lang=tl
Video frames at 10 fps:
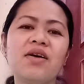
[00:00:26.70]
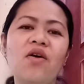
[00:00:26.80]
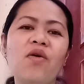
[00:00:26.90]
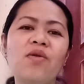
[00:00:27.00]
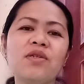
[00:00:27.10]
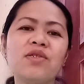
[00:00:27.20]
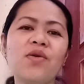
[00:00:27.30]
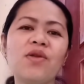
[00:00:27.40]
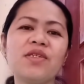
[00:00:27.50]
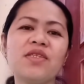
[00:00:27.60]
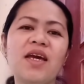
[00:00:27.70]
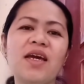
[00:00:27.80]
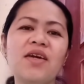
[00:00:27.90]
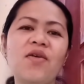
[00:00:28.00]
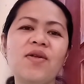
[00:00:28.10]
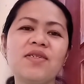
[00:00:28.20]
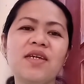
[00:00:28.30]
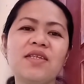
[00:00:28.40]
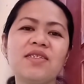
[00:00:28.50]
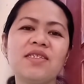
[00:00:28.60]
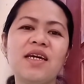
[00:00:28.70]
All Souls Day, All Saints